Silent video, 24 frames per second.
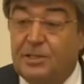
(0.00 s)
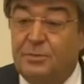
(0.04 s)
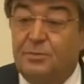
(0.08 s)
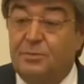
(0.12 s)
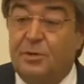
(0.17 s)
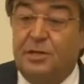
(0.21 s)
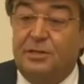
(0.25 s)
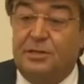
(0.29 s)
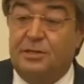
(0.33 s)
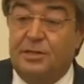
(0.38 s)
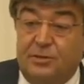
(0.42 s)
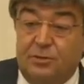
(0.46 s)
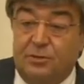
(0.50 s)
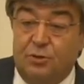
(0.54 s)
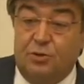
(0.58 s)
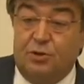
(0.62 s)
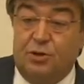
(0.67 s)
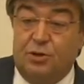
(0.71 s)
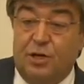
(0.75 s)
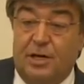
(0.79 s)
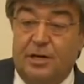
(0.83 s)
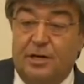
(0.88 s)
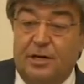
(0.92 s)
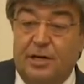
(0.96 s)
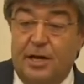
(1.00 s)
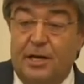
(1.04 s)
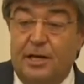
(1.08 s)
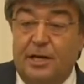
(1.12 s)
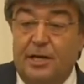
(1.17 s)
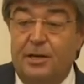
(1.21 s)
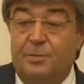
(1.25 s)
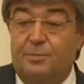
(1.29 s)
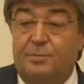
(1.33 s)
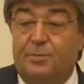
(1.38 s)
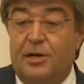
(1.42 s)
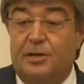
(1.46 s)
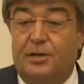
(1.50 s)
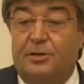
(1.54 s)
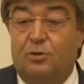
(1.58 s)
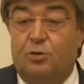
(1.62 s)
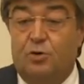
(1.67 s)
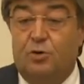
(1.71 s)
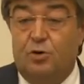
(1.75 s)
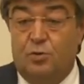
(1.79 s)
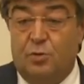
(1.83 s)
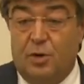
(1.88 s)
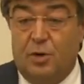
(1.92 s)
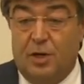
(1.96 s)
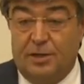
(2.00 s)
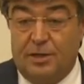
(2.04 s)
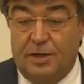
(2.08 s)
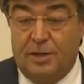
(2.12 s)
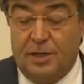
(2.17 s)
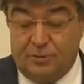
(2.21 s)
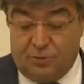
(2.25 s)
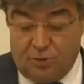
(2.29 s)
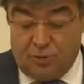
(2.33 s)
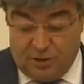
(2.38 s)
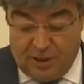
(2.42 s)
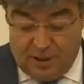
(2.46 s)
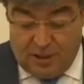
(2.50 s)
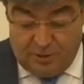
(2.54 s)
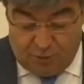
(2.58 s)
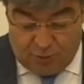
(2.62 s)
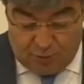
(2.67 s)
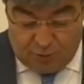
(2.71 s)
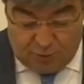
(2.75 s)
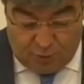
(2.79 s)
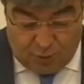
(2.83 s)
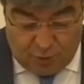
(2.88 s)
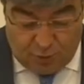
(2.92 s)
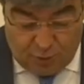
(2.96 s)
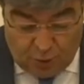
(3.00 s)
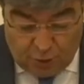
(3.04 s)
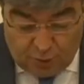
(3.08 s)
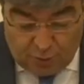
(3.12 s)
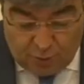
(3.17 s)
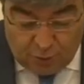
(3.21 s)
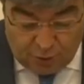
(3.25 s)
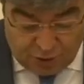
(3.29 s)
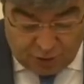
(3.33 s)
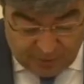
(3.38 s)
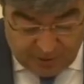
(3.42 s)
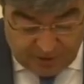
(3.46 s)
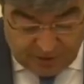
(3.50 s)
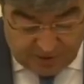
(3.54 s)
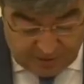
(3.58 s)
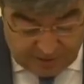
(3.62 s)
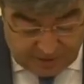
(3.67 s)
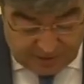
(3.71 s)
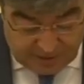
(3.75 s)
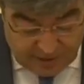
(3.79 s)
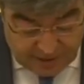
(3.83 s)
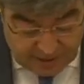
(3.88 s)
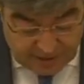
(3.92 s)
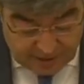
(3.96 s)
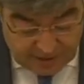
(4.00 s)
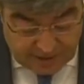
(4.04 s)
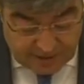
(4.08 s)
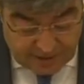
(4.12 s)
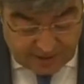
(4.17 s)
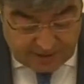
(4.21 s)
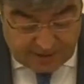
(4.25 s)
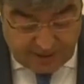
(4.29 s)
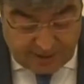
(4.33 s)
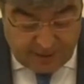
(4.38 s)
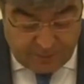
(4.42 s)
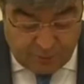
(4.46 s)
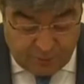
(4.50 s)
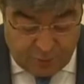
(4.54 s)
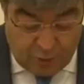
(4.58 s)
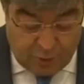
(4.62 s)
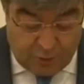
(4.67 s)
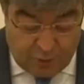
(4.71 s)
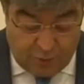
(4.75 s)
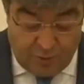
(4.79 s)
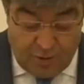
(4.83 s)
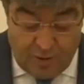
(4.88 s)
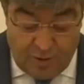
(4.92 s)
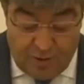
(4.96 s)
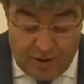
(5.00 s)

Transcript: maddesi üzerine İyi Parti grubu adına söz almış bulunuyorum. Yüce Meclis saygıyla selamlıyorum.